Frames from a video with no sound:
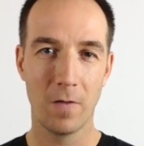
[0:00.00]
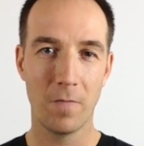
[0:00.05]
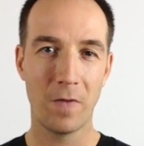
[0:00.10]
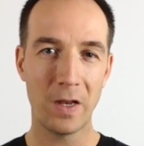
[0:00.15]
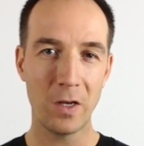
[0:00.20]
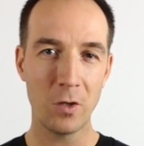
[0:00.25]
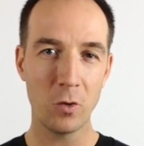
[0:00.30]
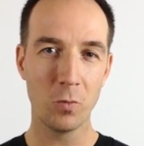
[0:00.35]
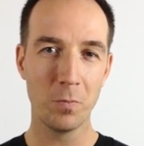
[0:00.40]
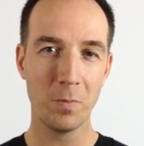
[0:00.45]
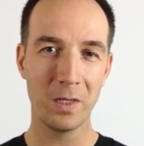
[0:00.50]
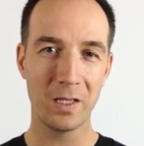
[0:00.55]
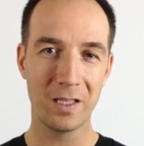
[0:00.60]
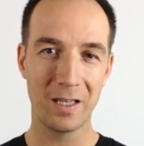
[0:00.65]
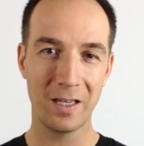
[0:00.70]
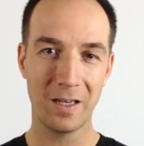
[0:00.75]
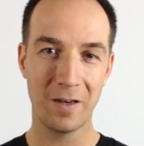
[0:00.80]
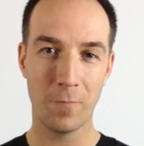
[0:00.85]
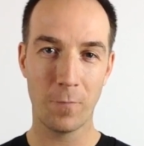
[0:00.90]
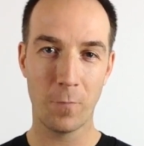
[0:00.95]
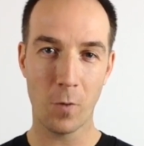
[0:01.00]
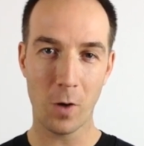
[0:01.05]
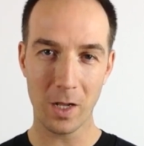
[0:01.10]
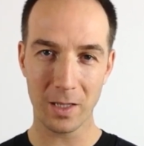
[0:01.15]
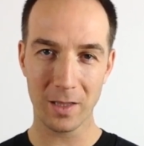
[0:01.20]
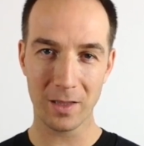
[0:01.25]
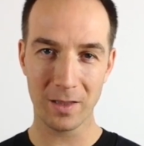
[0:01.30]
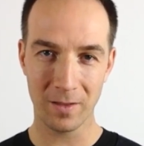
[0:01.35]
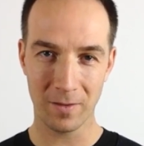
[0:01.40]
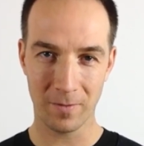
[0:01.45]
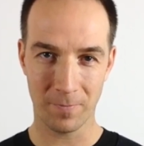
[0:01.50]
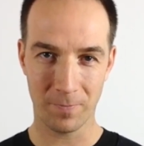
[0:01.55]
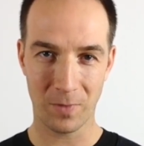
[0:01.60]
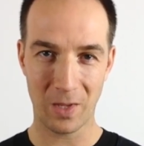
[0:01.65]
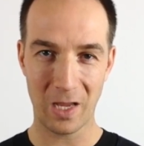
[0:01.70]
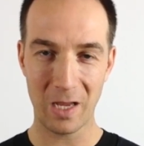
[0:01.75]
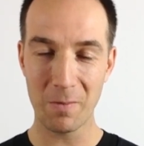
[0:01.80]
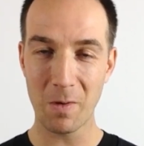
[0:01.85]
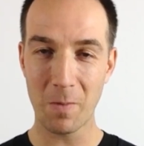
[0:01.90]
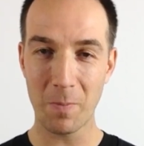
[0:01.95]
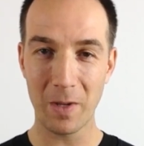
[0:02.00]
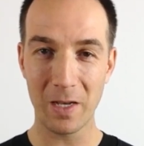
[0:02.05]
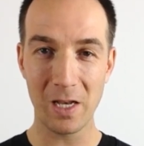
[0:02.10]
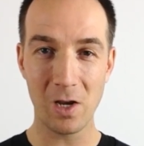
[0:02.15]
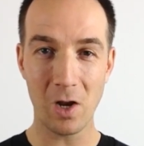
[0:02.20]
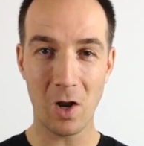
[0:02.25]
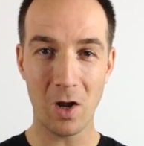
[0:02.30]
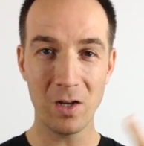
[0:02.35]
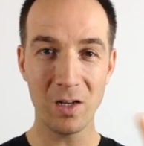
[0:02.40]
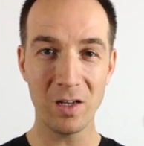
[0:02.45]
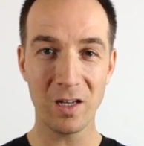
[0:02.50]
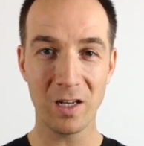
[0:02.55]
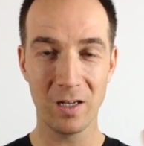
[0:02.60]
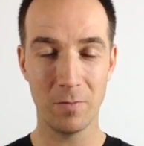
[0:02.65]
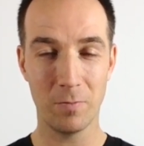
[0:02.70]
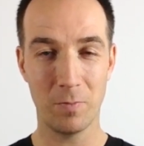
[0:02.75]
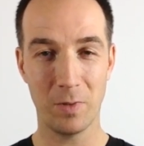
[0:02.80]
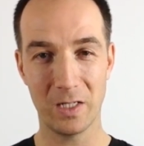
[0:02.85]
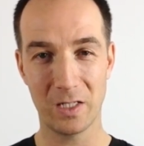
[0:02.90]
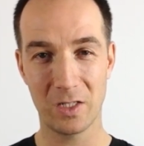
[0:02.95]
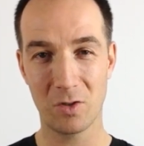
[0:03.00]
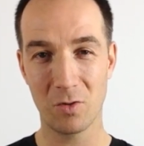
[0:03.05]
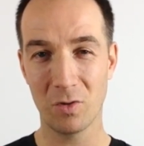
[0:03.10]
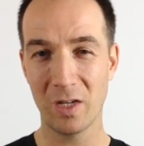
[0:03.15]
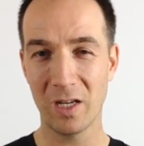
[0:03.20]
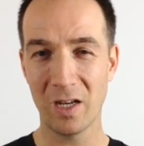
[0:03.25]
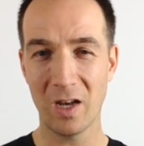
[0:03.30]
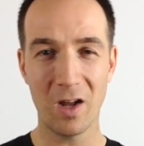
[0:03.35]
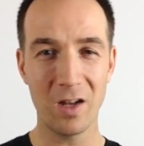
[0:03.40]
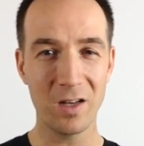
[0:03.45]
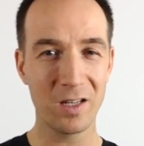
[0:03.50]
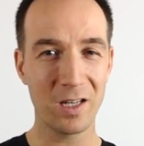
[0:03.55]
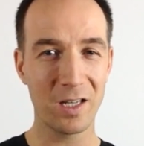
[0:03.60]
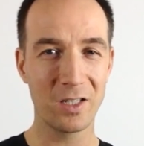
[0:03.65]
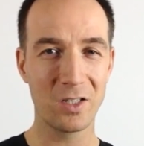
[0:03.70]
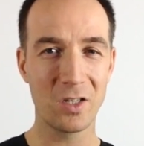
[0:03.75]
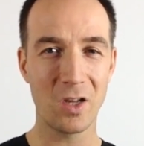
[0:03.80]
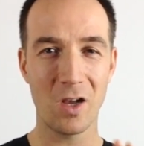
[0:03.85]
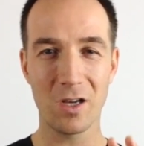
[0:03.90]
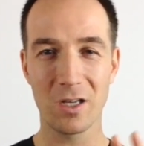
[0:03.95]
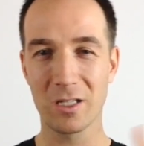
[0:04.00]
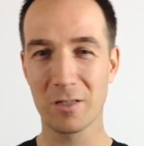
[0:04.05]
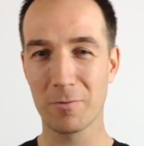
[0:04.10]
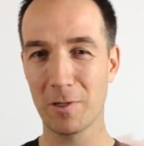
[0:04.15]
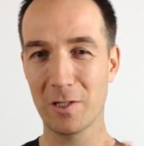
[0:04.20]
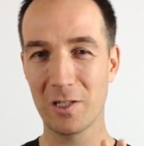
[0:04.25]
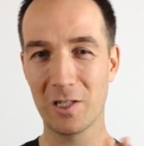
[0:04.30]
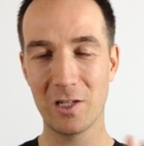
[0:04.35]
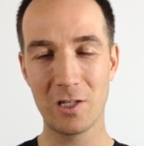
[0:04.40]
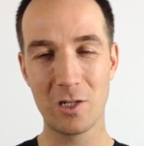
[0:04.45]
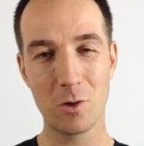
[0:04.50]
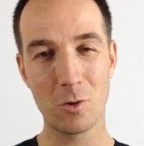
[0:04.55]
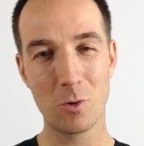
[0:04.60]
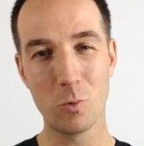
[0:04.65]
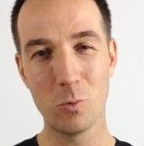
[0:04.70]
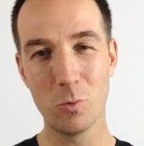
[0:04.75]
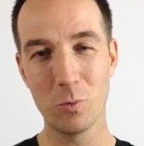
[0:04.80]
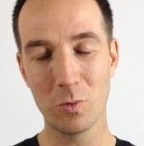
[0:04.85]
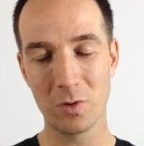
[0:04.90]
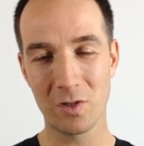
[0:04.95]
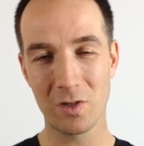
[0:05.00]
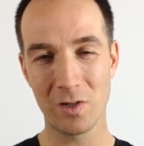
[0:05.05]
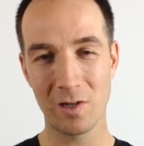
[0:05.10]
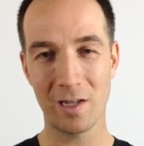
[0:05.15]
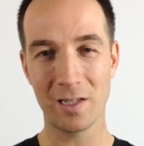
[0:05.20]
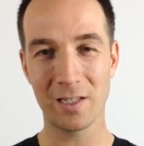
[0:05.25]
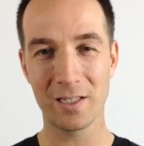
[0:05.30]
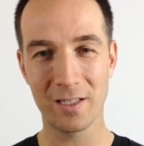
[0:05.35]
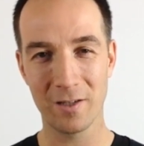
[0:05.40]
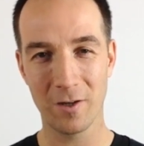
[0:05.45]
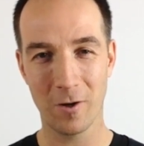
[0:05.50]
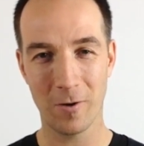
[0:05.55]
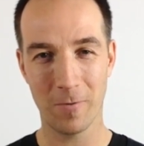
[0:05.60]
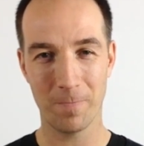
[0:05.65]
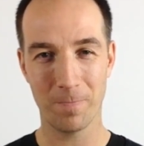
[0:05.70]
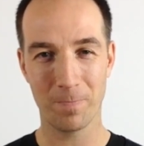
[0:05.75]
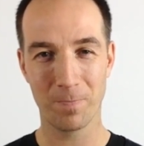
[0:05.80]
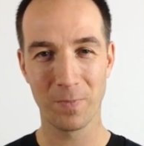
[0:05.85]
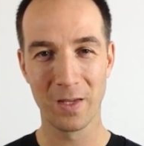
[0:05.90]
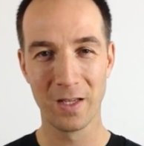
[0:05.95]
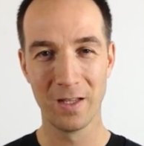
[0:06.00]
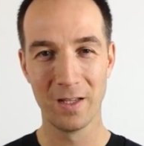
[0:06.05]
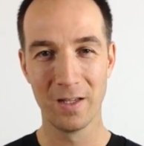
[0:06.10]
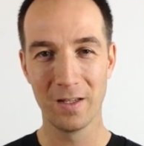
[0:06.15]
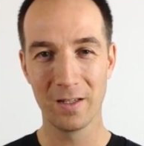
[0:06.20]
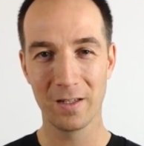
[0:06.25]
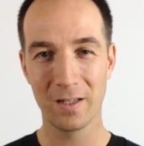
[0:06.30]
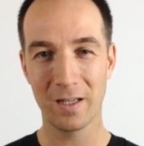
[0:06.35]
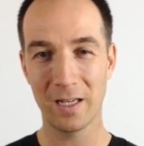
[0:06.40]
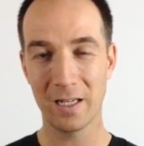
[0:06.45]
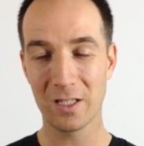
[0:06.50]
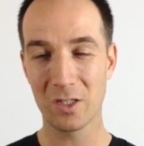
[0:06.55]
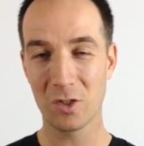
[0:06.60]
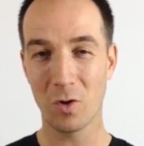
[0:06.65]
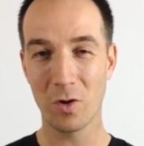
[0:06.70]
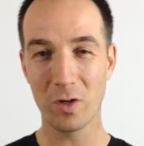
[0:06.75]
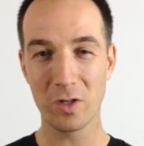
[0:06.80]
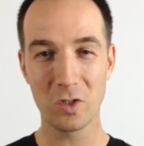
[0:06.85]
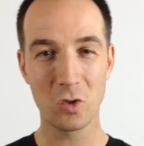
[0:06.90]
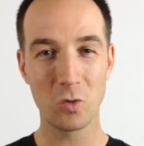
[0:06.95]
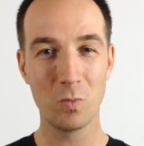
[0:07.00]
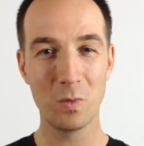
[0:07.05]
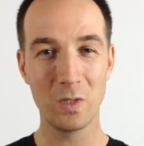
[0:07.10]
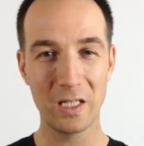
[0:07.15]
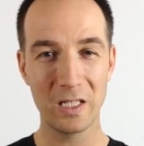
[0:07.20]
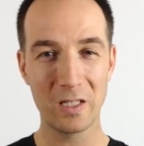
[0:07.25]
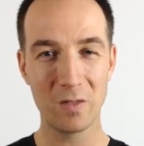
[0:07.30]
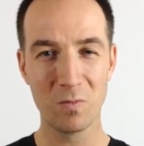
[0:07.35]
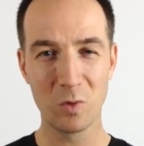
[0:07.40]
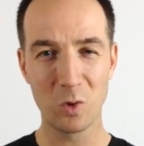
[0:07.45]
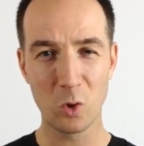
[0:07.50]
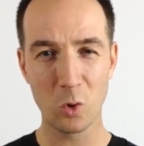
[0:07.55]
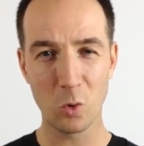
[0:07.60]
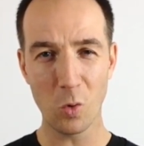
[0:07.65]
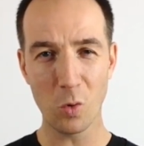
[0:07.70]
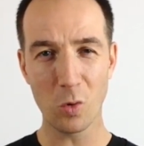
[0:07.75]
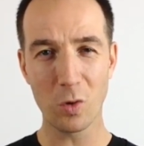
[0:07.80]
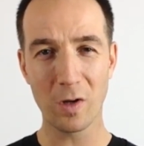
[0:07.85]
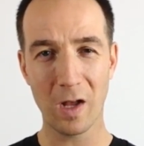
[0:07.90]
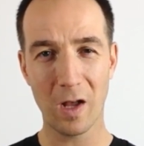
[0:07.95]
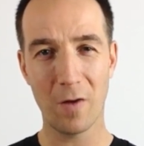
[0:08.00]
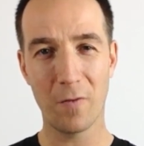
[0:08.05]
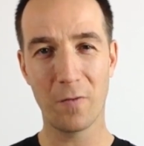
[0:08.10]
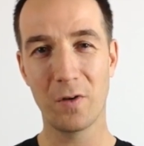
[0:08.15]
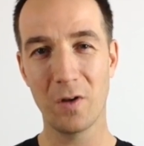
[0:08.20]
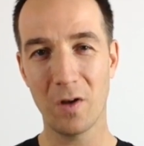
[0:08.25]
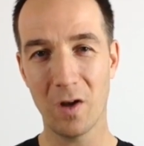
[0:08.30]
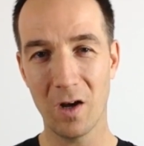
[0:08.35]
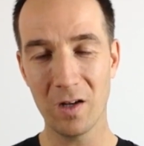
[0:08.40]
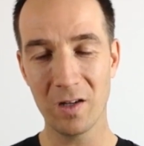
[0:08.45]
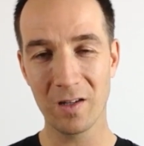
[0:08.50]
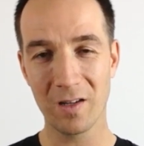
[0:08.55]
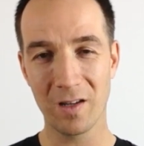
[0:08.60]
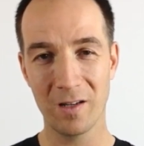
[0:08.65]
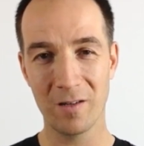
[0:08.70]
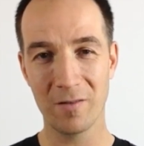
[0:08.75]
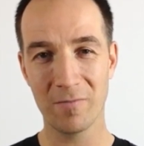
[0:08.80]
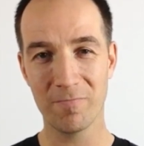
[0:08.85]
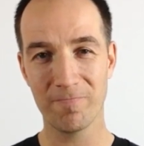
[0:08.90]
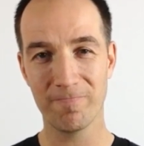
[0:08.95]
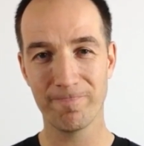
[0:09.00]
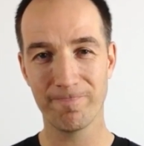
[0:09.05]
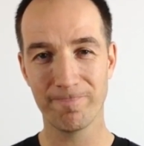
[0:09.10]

Wenn du mit den Worten immer bei den anderen bist und den anderen sagst, was sie zu tun und zu lassen haben, dann erzeugst du mit diesem Druck auf die anderen